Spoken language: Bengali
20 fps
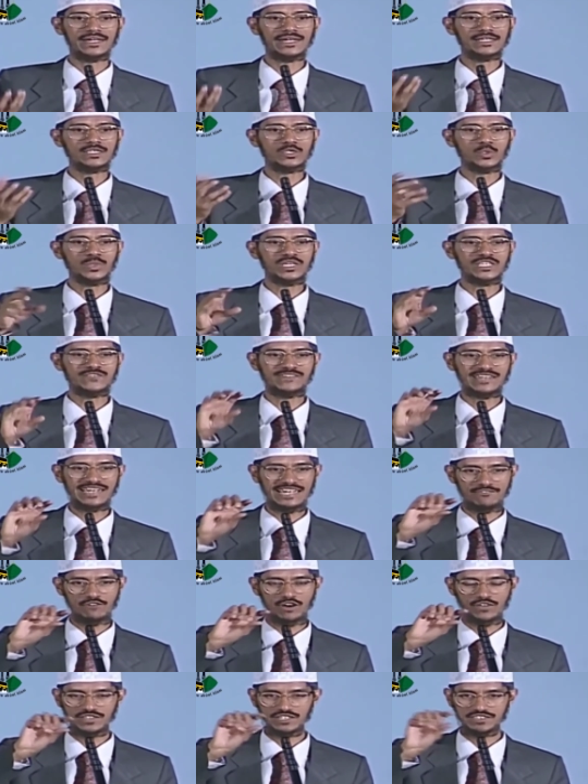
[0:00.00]
আমরা পৃথিবীতে
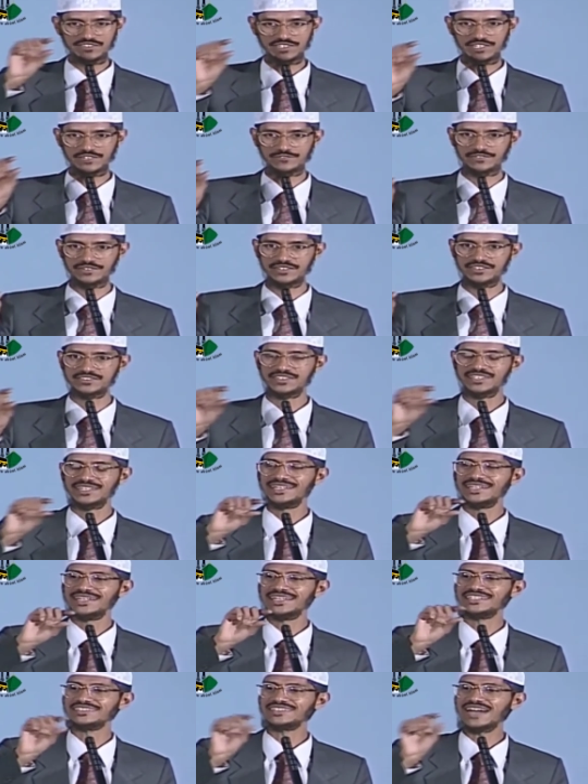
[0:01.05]
যে আবরণের উপর বাস
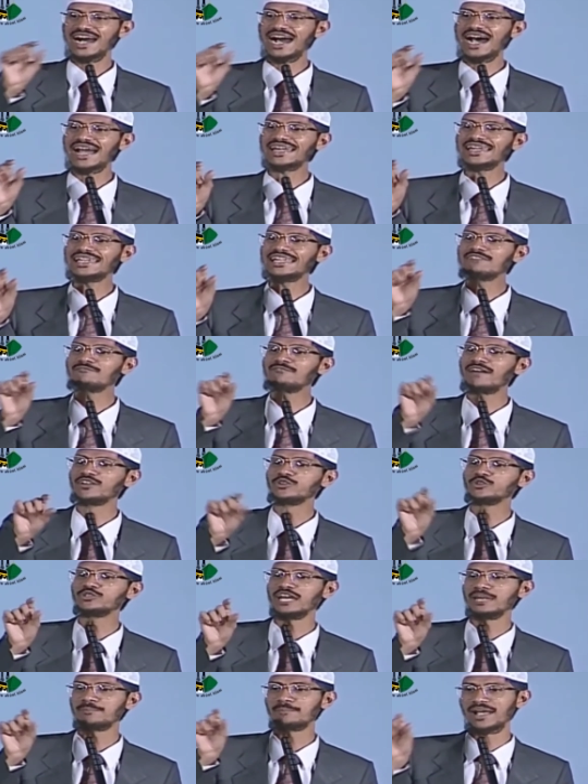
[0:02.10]
করি সেটা এক থেকে
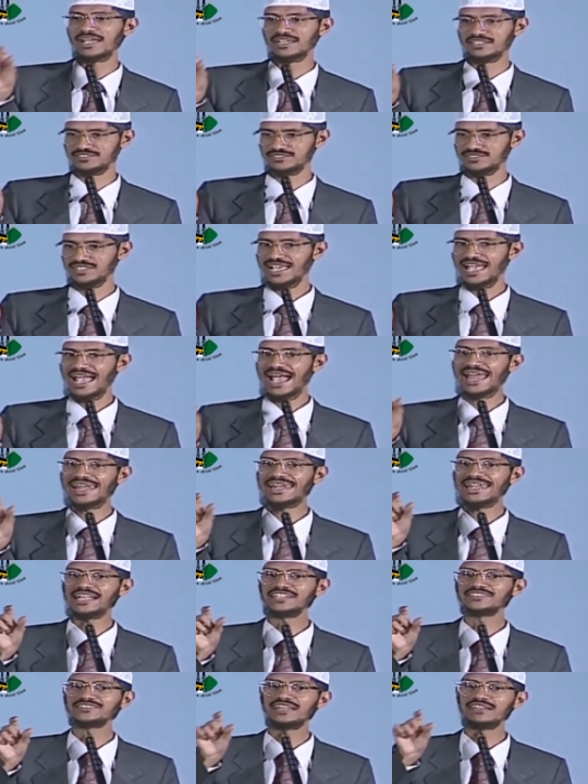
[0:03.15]
দশ মাইল পুরু
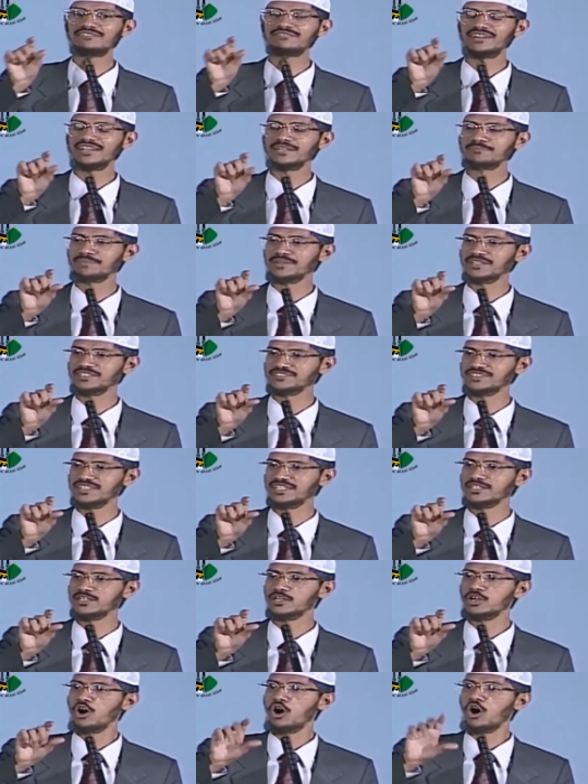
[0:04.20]
পৃথিবীর পুরো
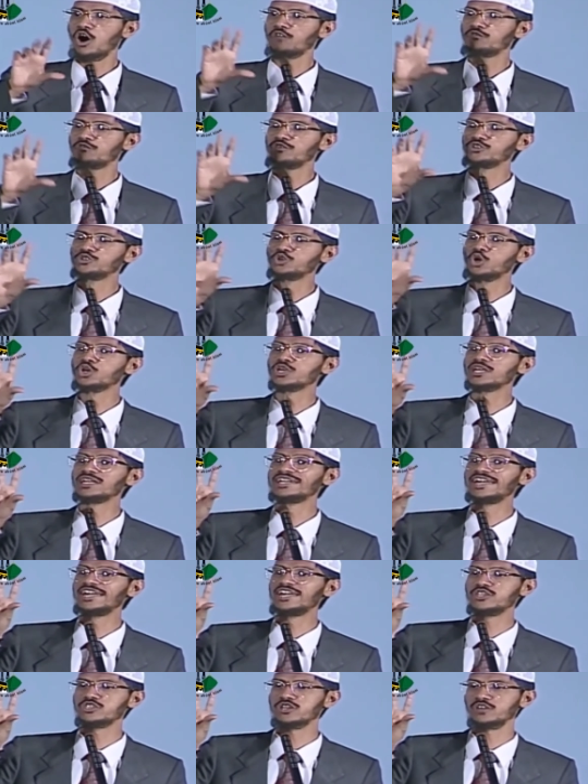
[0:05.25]
ব্যাসার্ধের এক
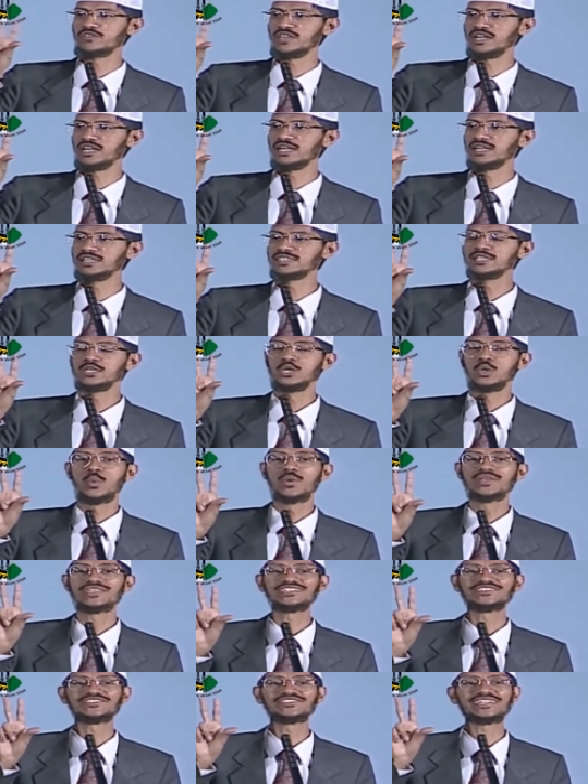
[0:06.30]
পার্সেন্টেরও কম
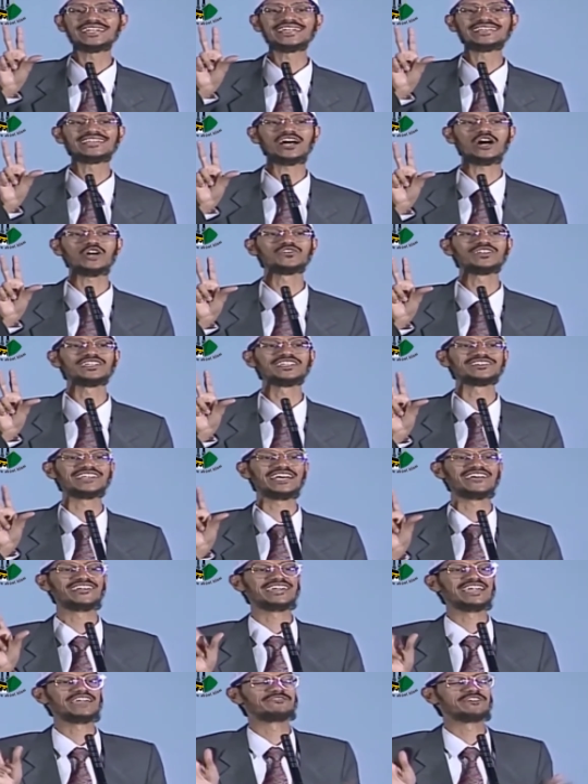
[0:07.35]
পৃথিবীর ব্যাসার্ধ হলো
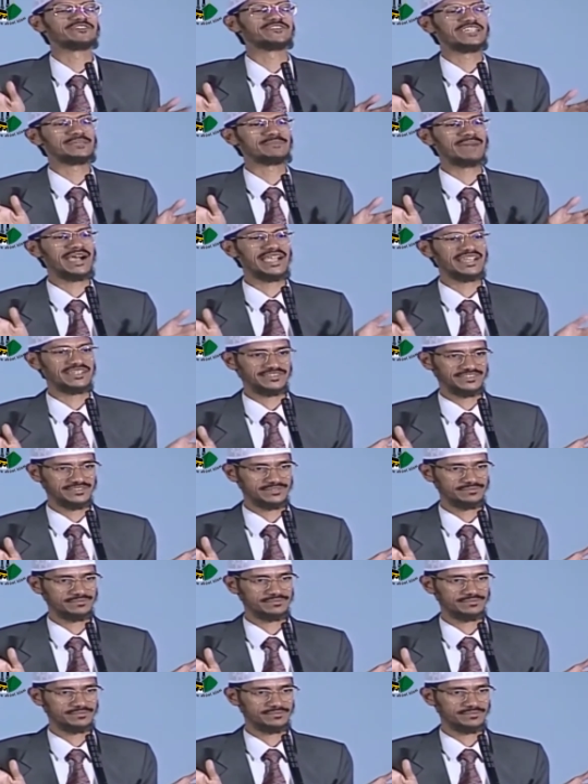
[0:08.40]
তিন হাজার সাতশো পঞ্চাশ
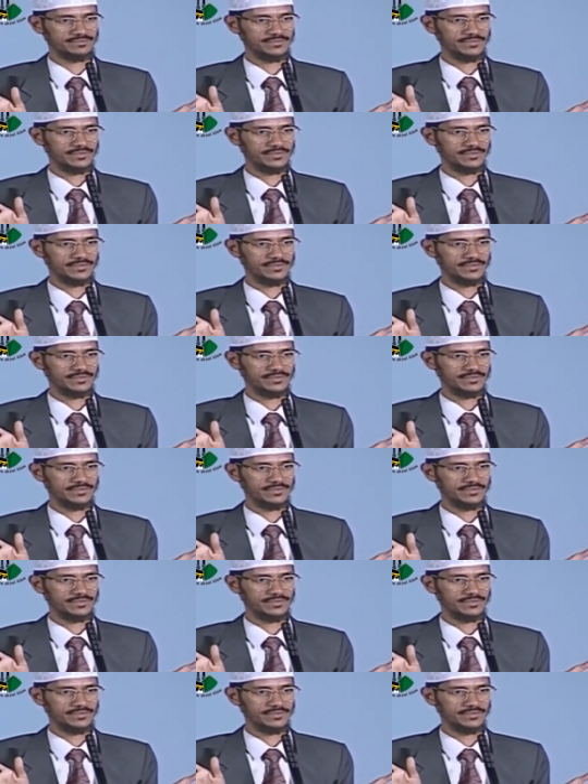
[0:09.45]
মাইল